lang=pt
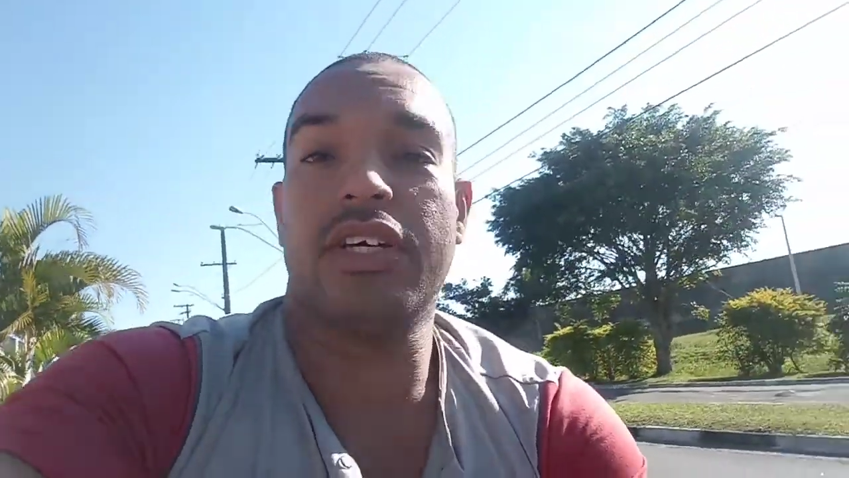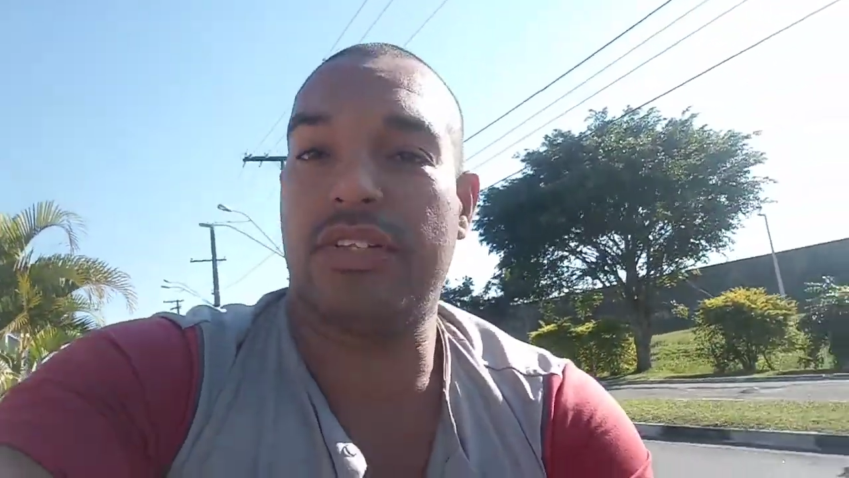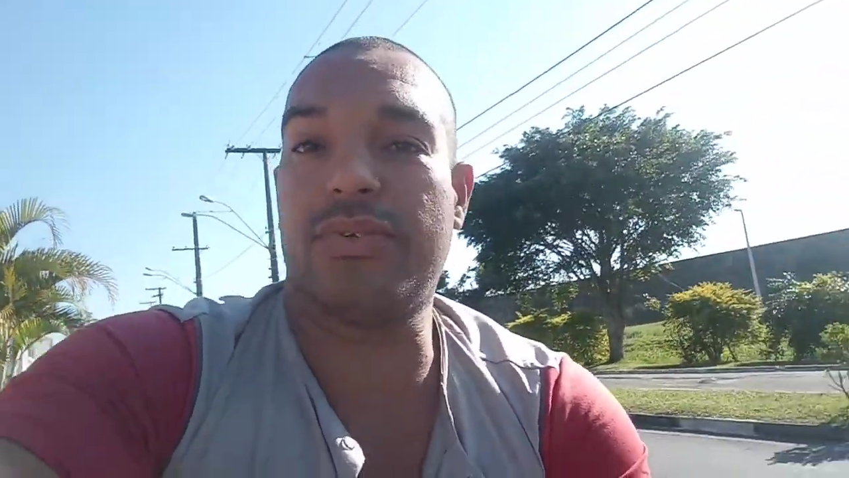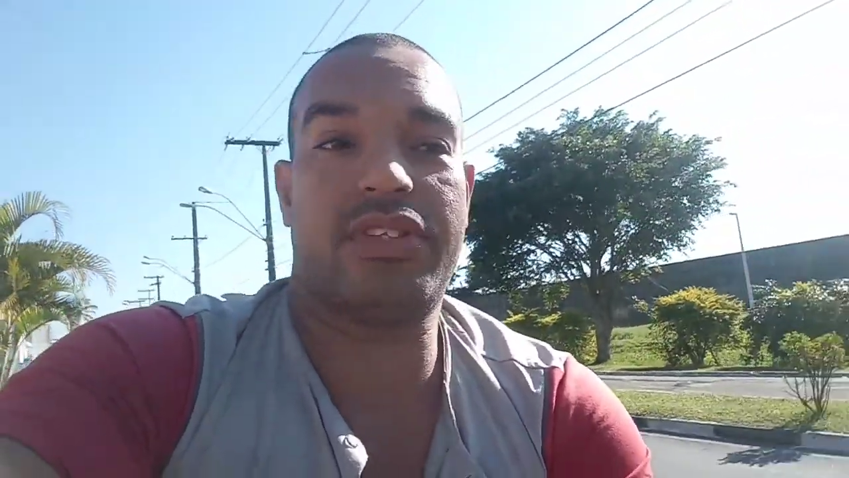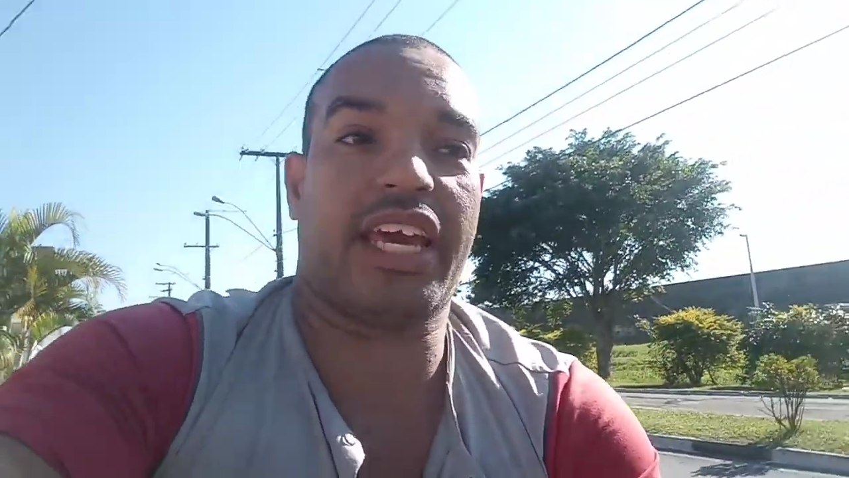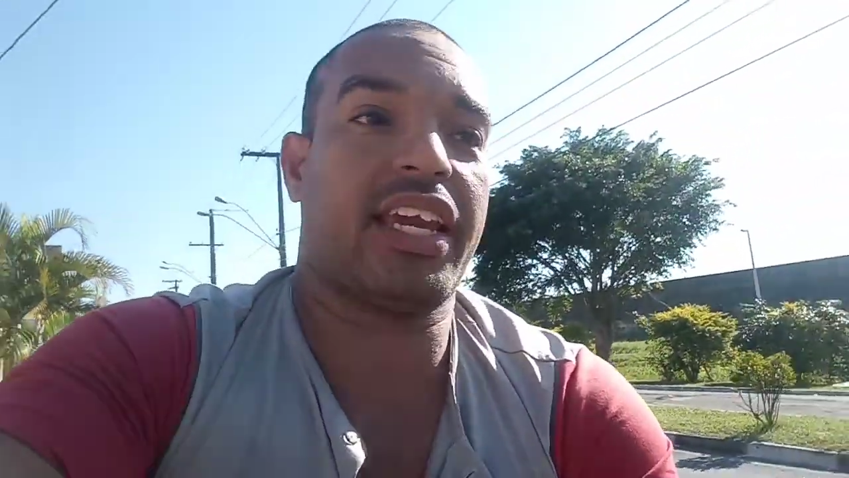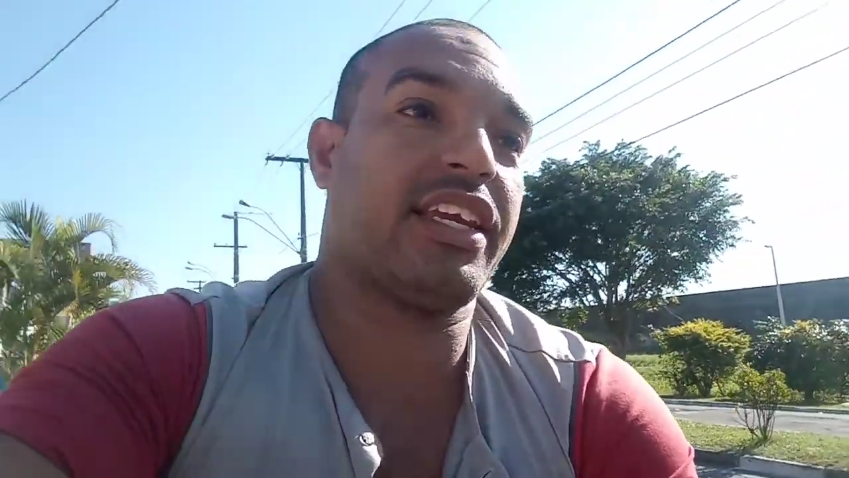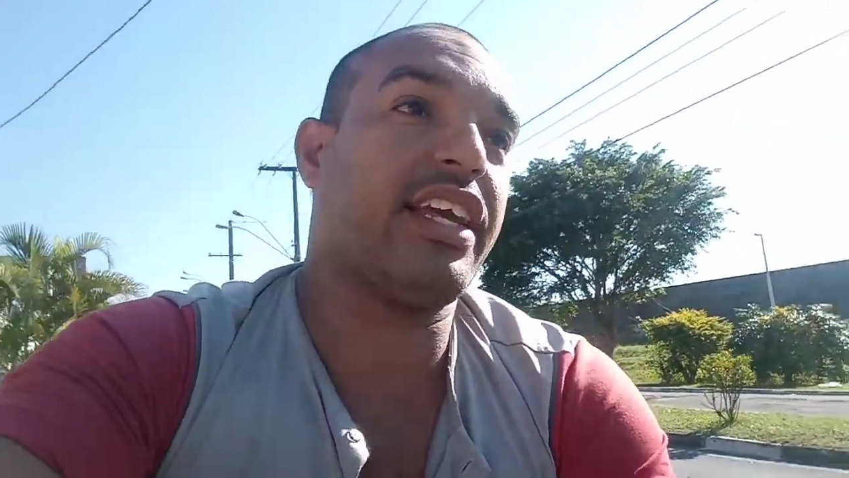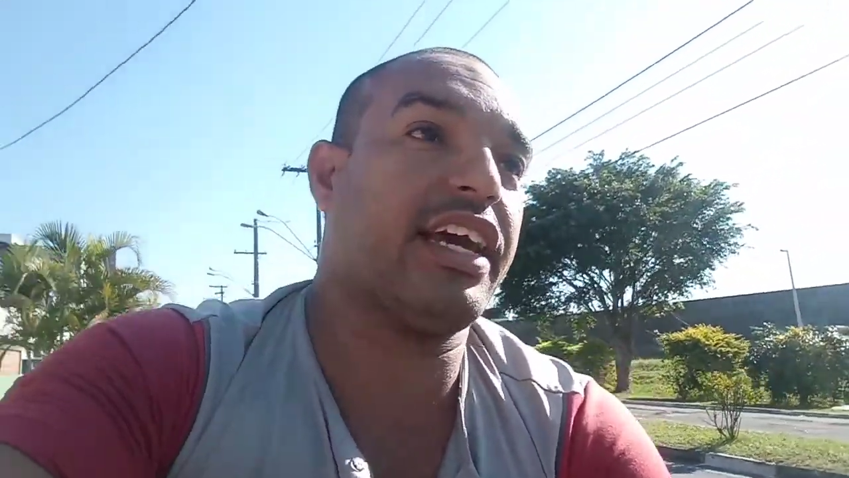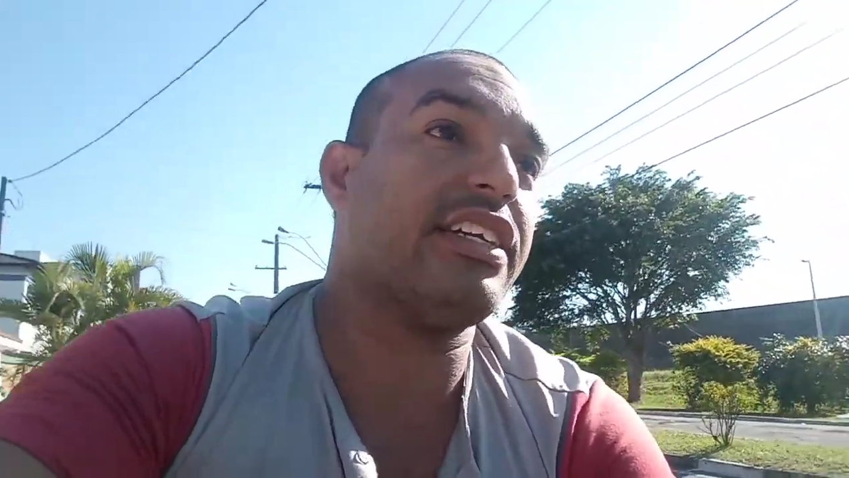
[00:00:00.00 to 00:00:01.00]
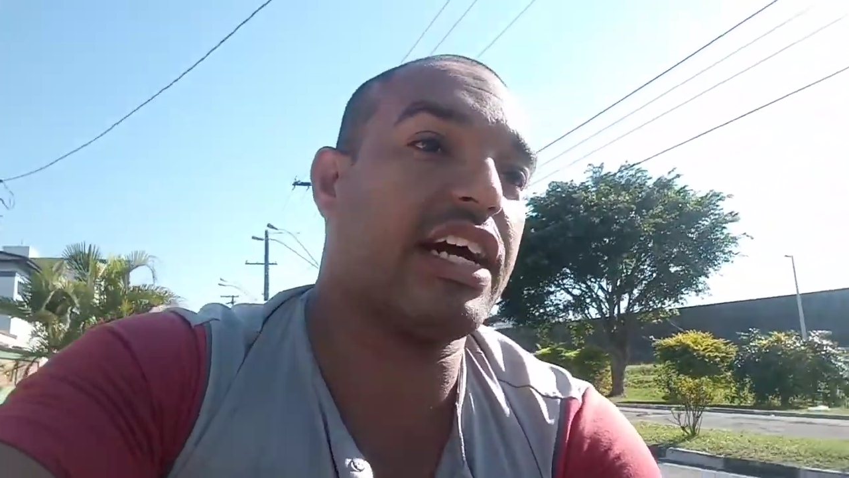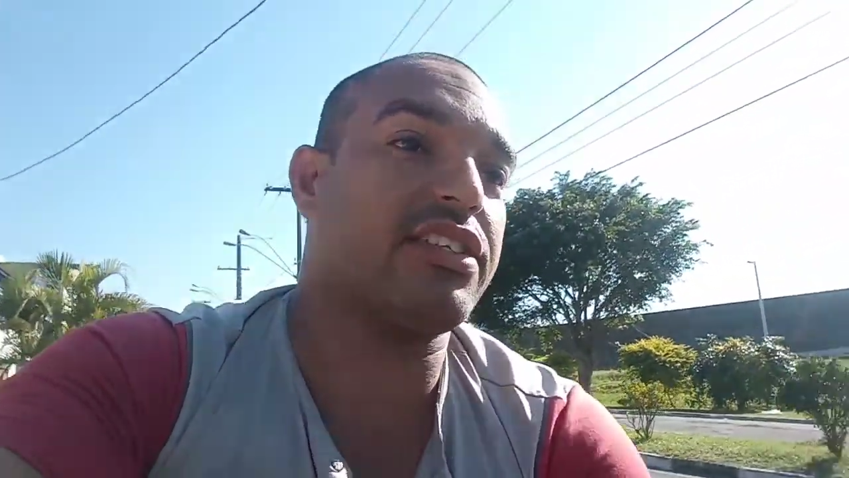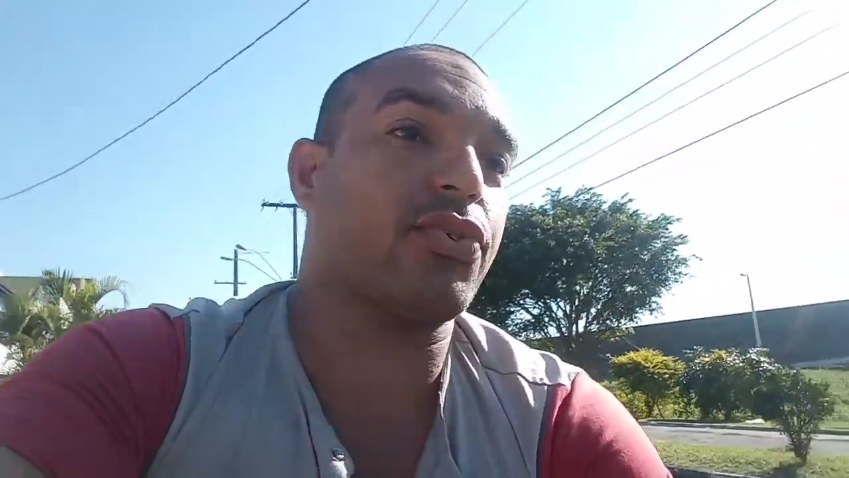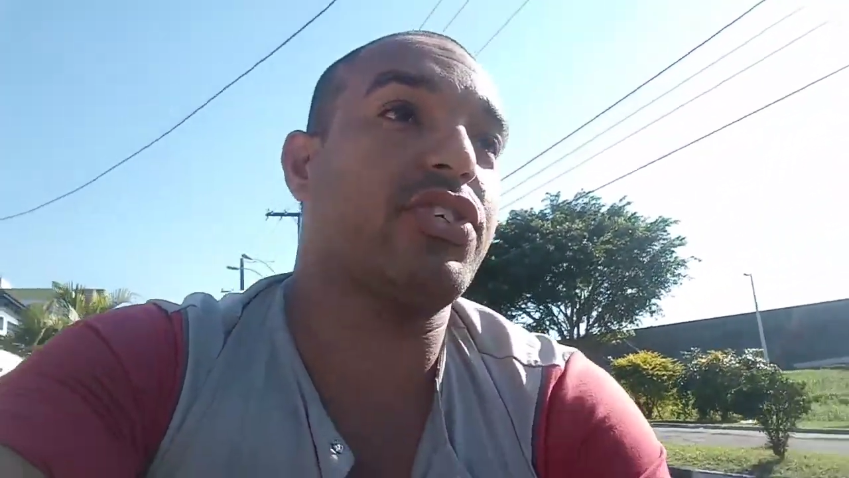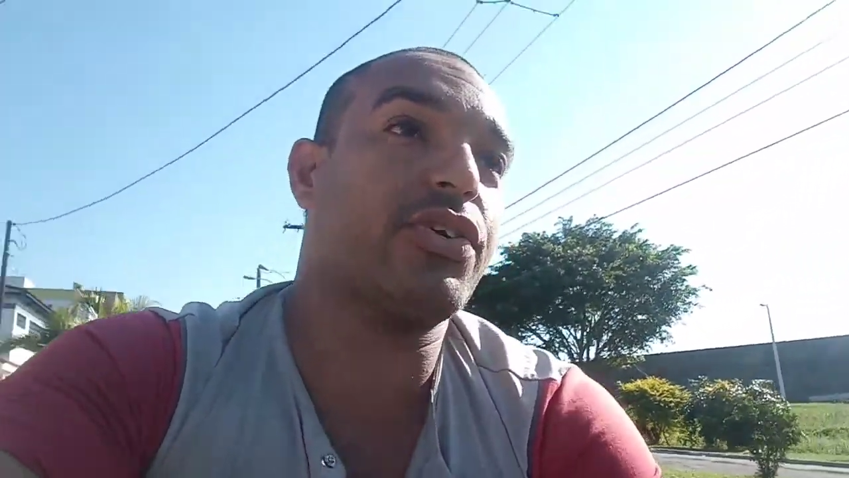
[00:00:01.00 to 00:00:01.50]
Não tem, né? Já
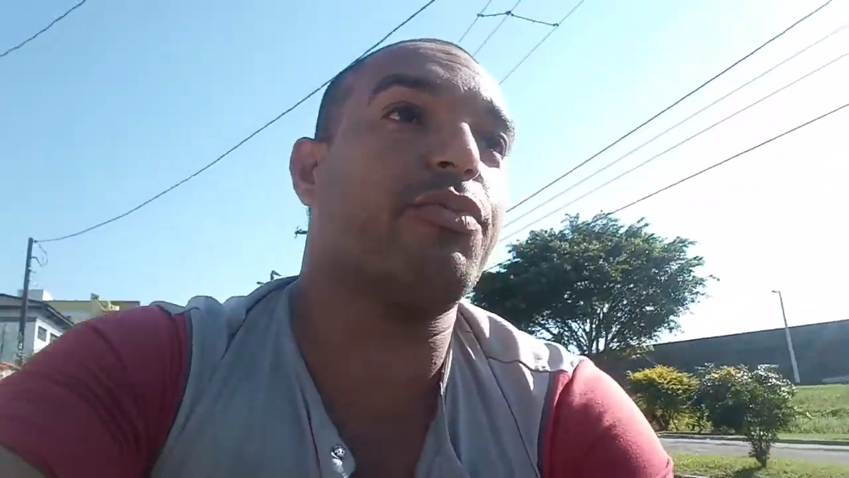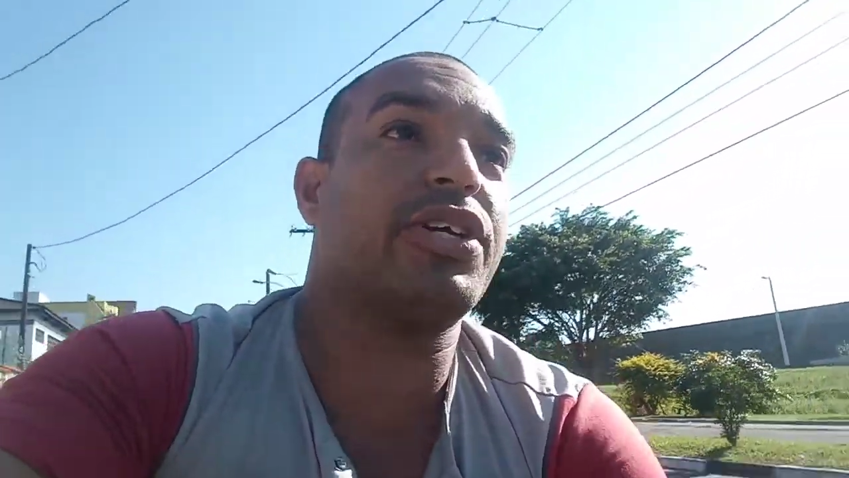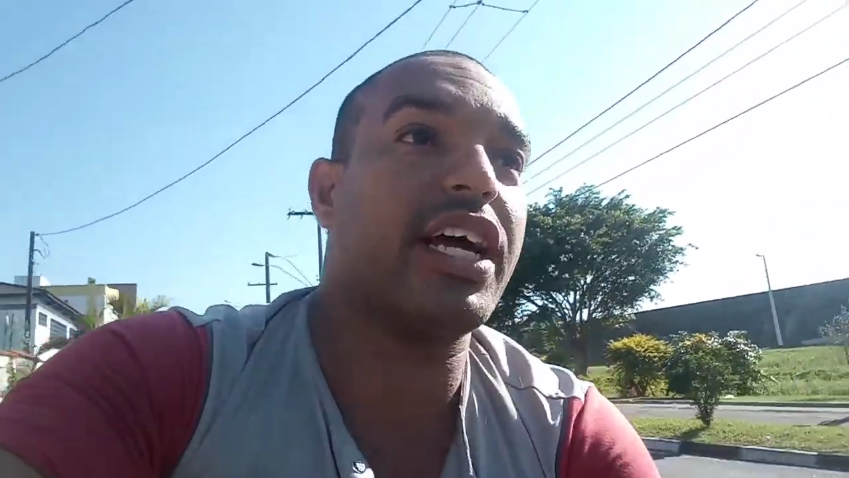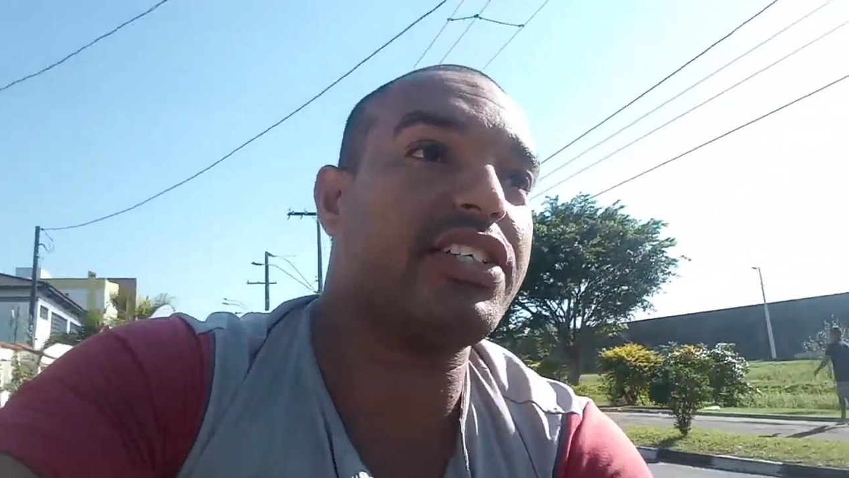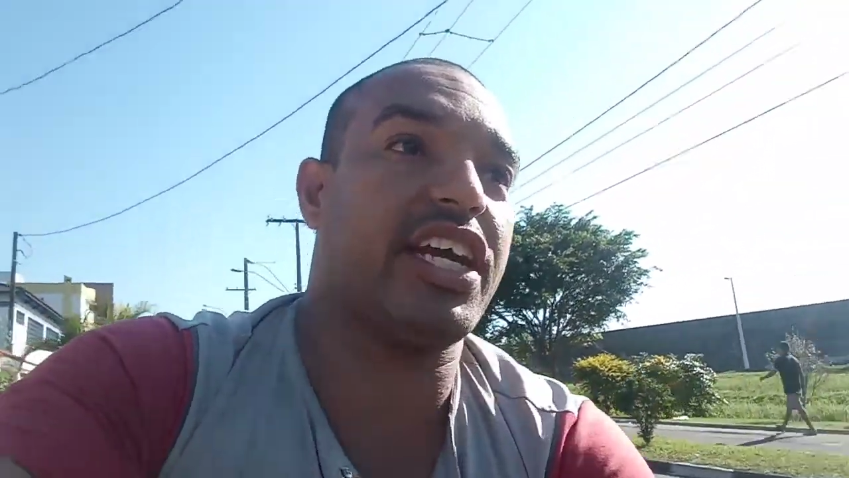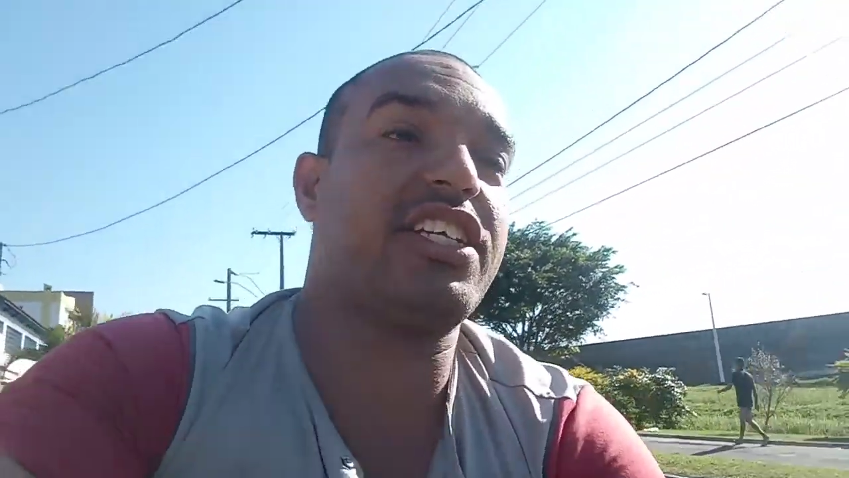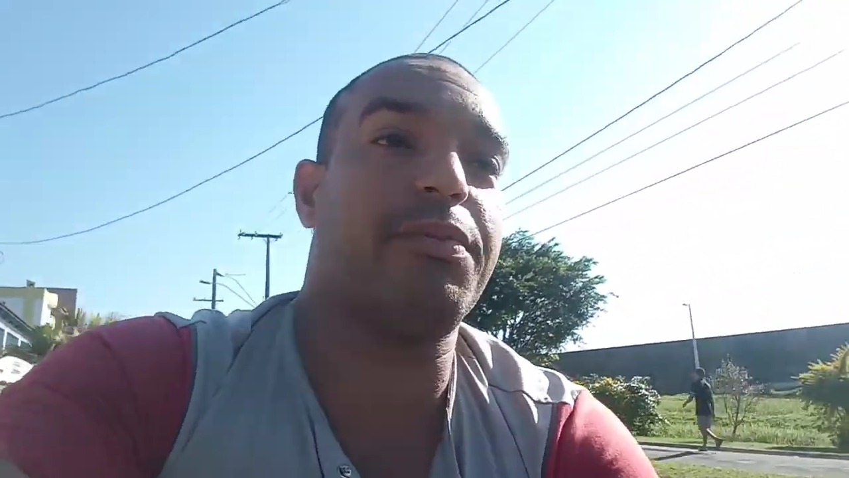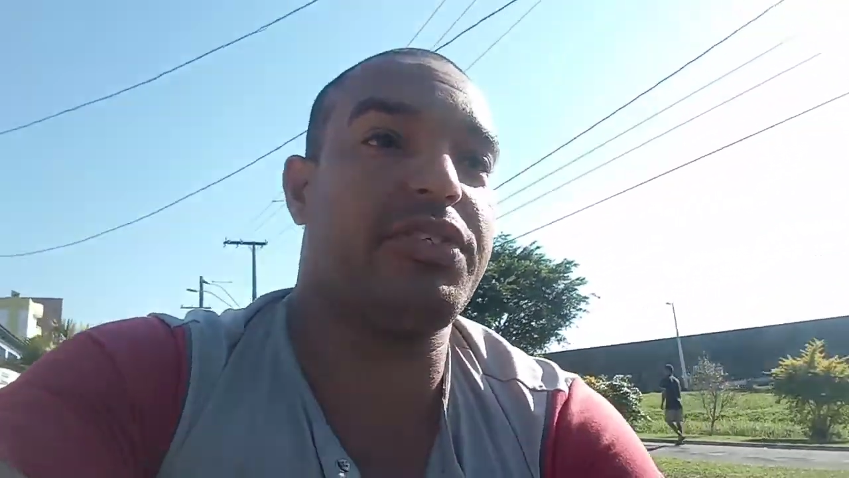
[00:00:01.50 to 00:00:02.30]
discuti com muita gente,